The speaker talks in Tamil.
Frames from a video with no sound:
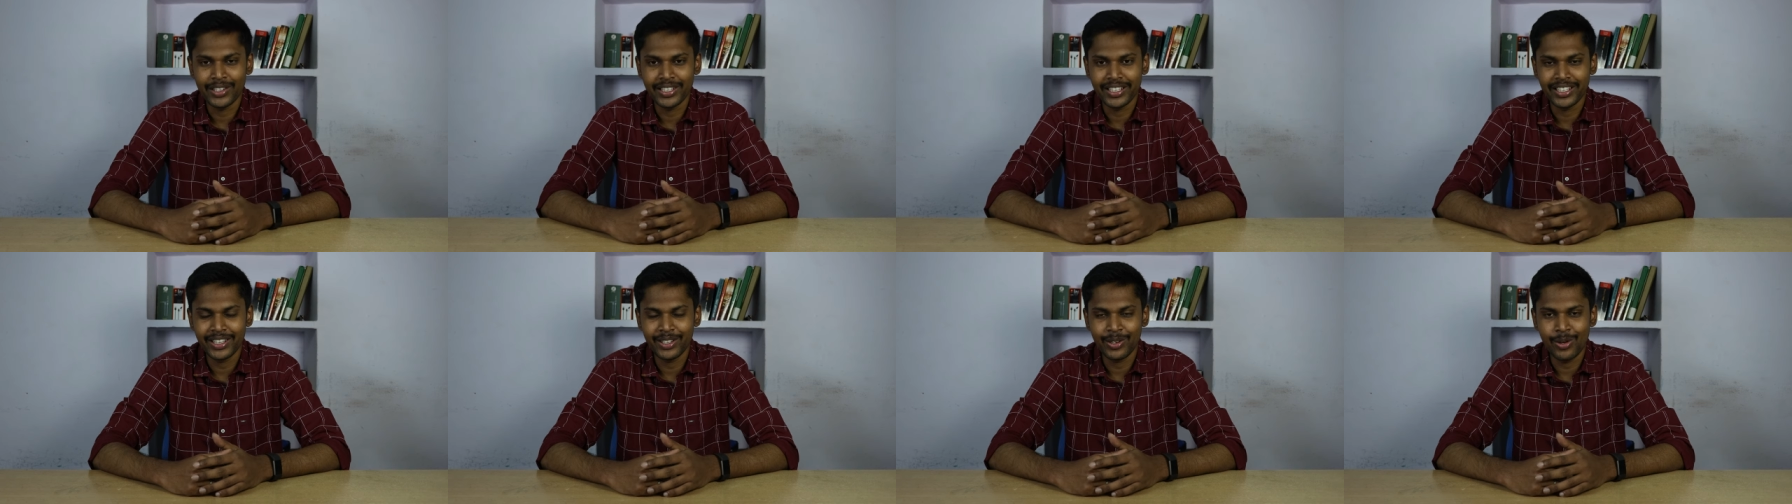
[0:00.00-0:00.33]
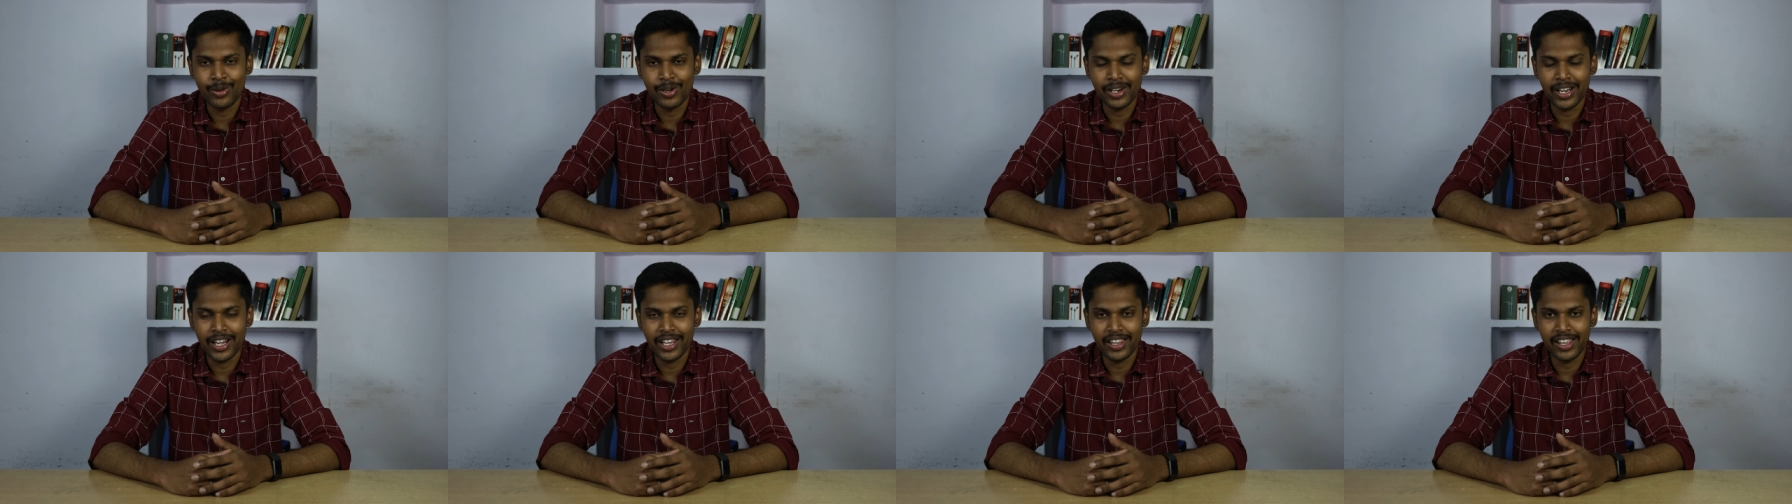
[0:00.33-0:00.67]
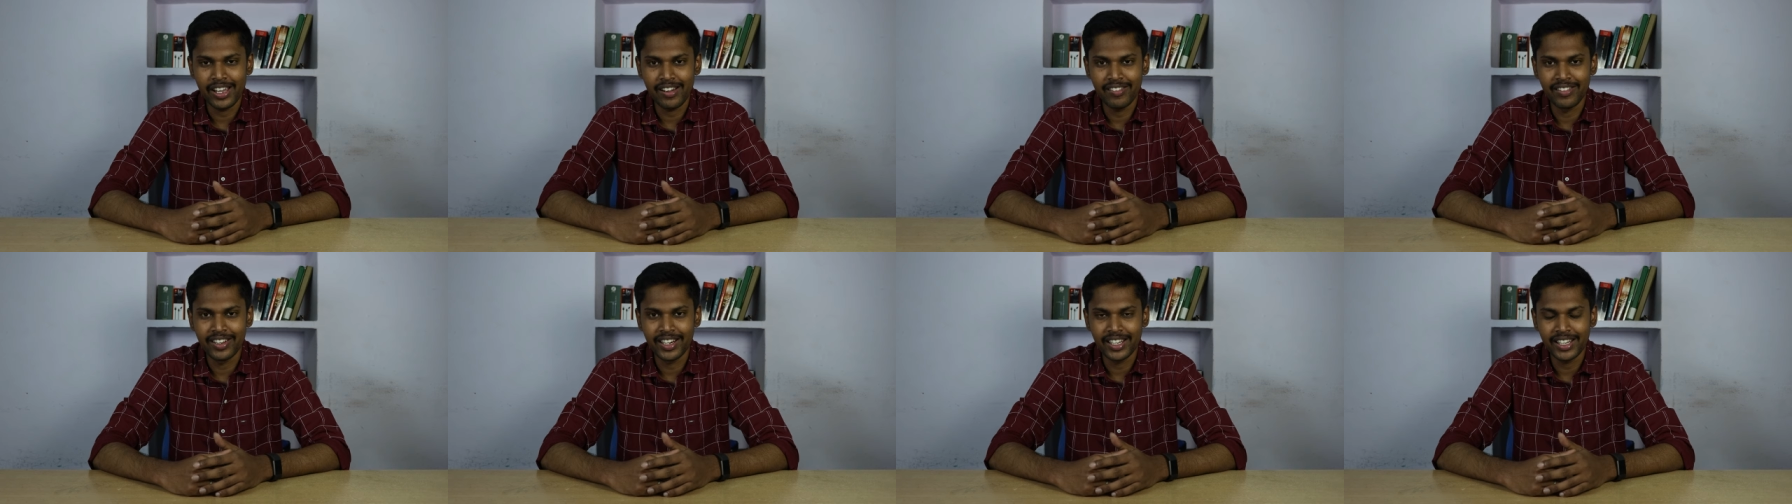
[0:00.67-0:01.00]
வருஷத்துக்கு ஒருக்காக
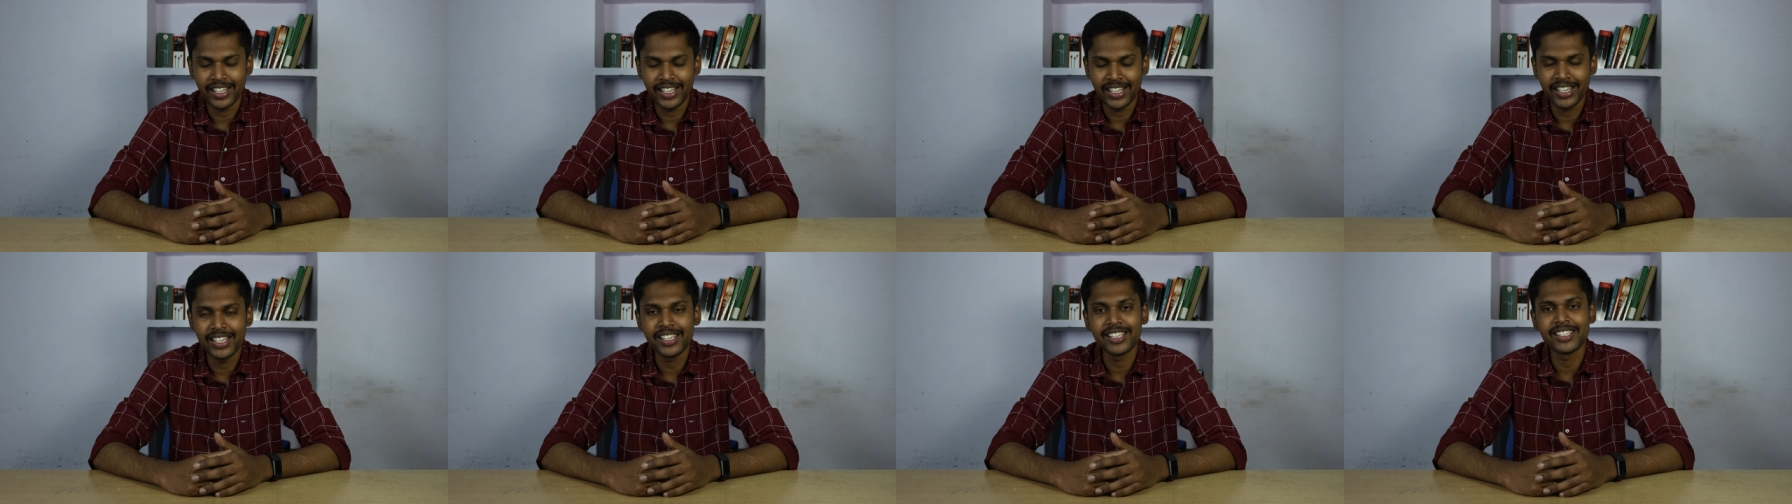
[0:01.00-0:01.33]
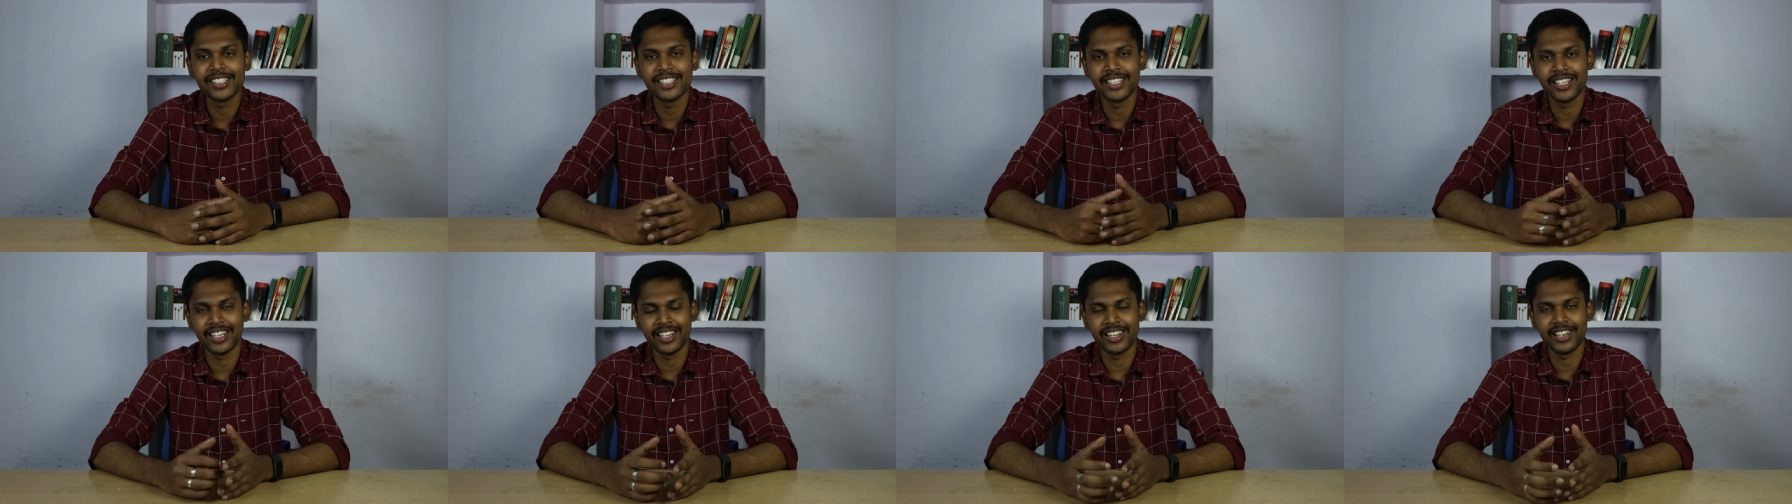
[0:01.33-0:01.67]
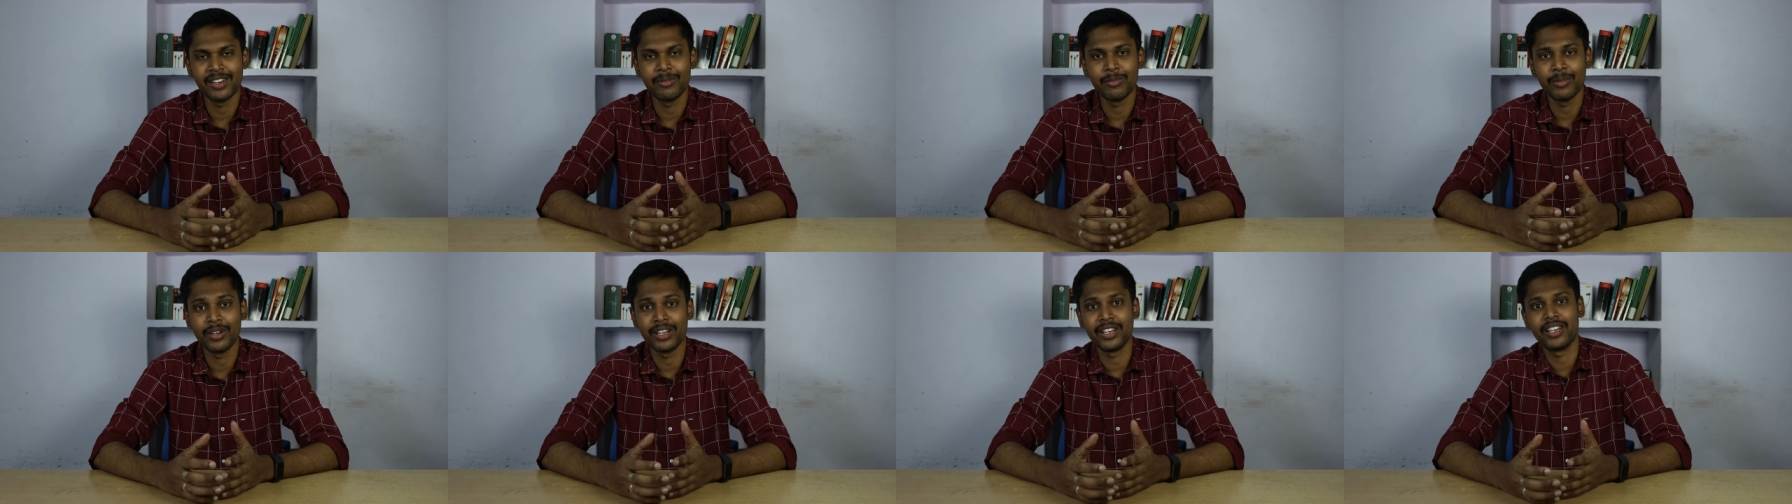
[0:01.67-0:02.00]
தான் வருது சரி
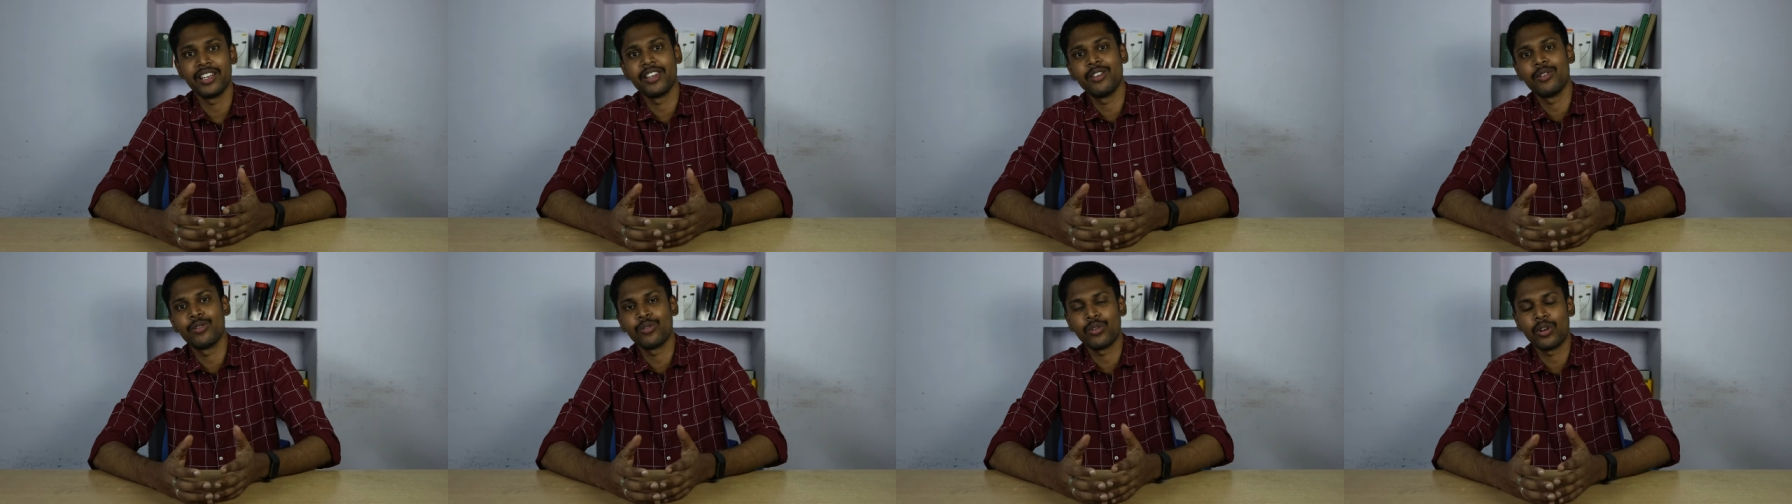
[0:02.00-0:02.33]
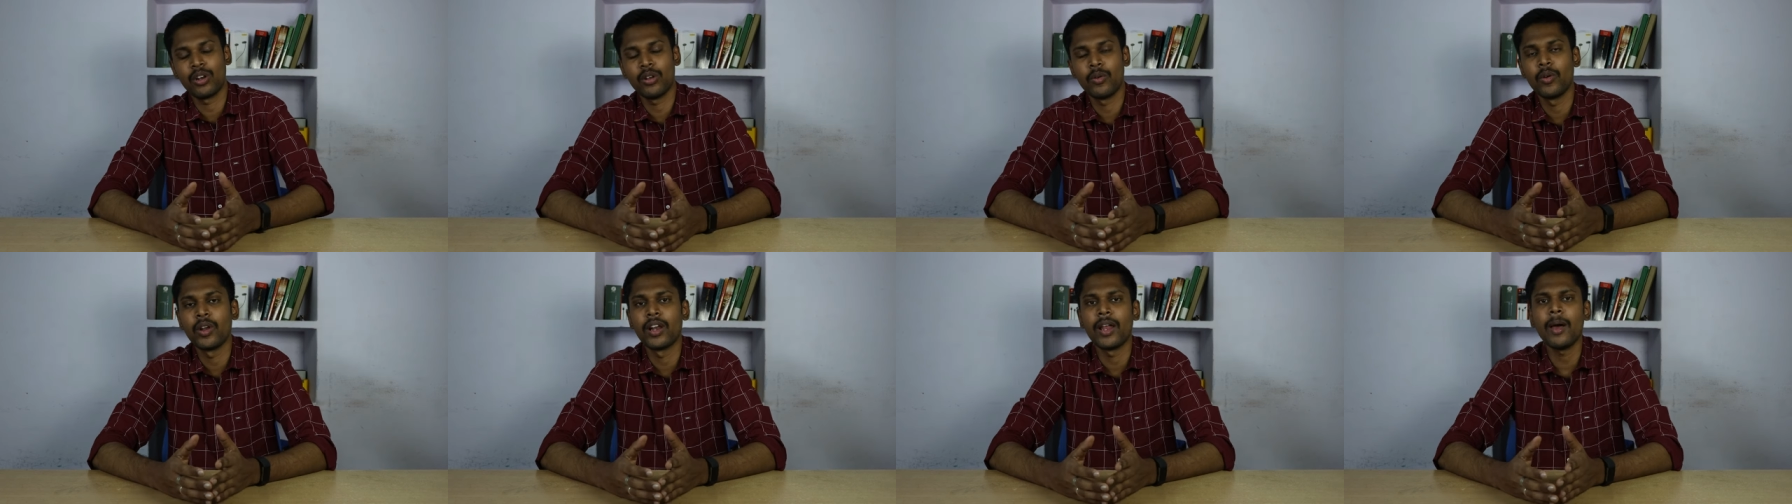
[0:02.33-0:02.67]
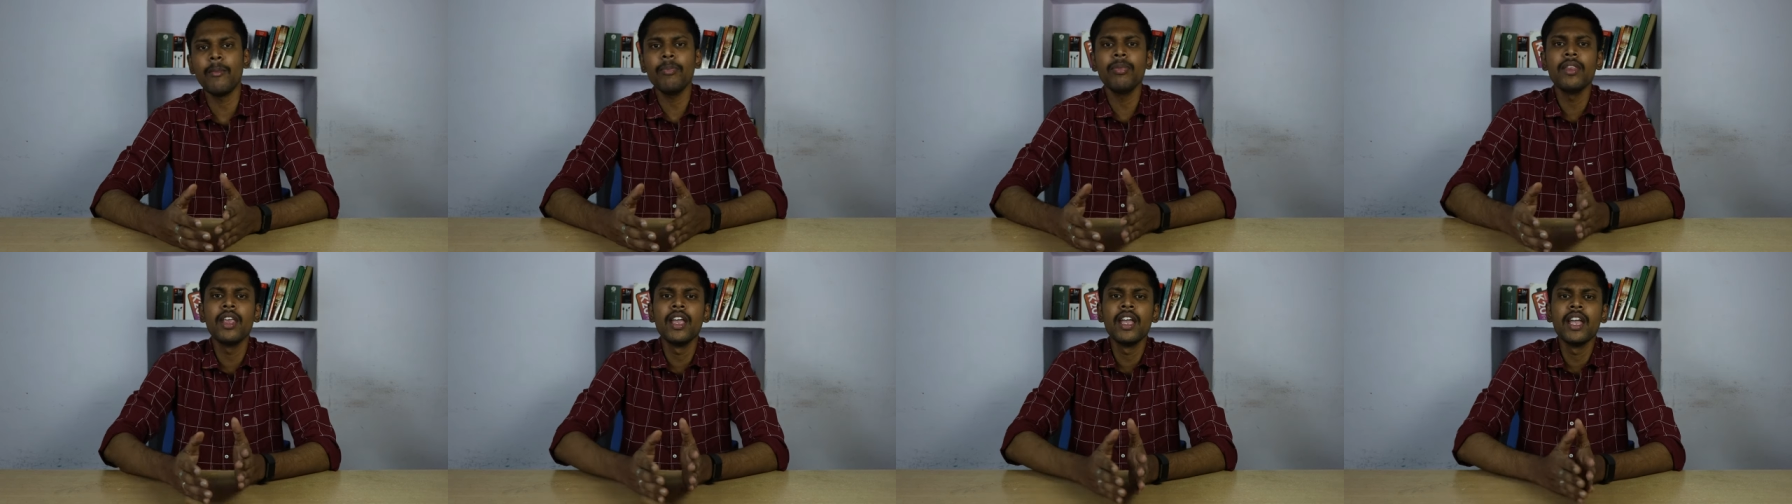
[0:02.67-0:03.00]
அதை நம்ம இது சொல்ல
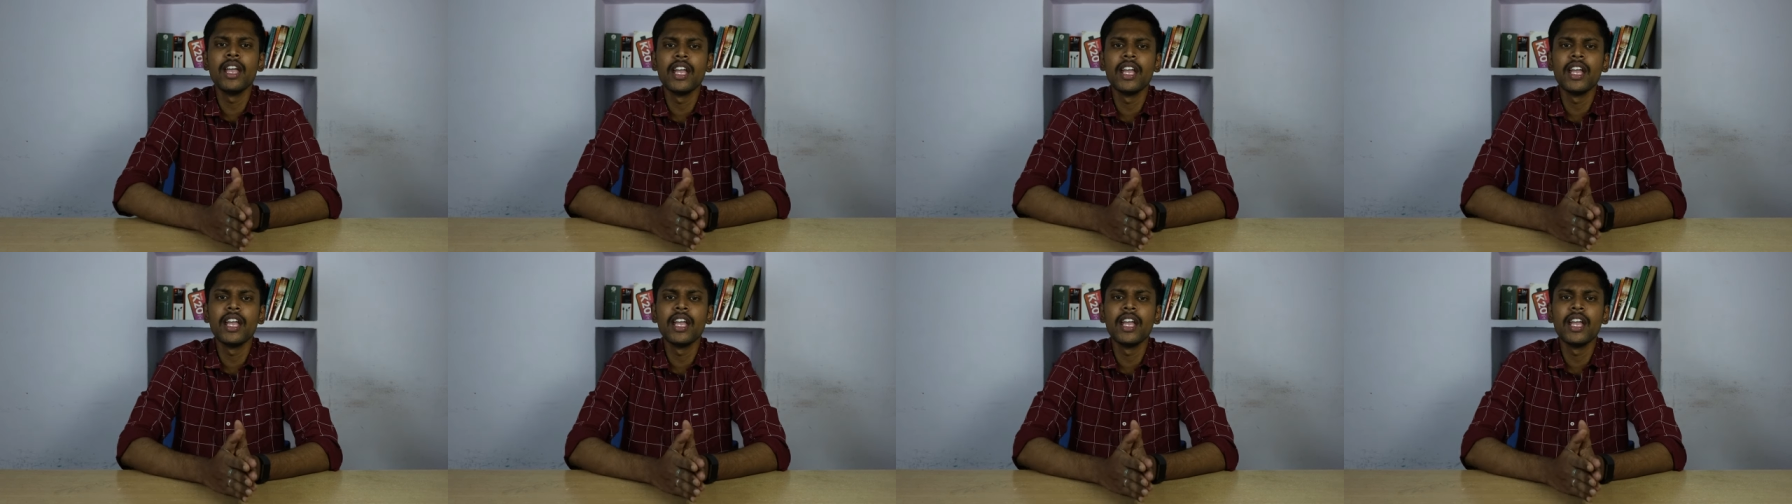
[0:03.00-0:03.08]
வேணாம்